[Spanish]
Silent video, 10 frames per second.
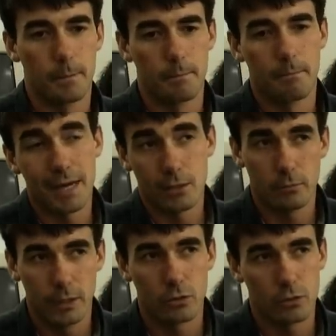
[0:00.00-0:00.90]
más o
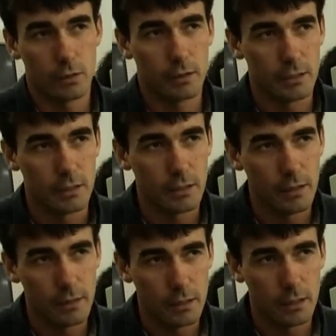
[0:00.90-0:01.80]
menos
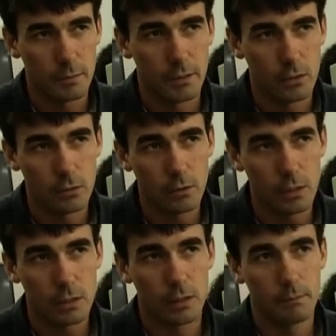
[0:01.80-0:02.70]
resistencias en las
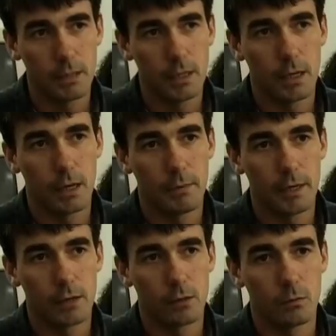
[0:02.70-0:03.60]
personas, cambia la
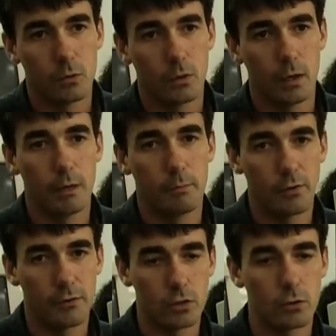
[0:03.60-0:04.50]
manera como el
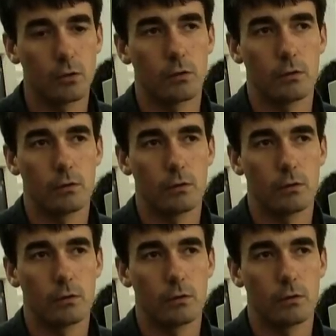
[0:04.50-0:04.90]
profesor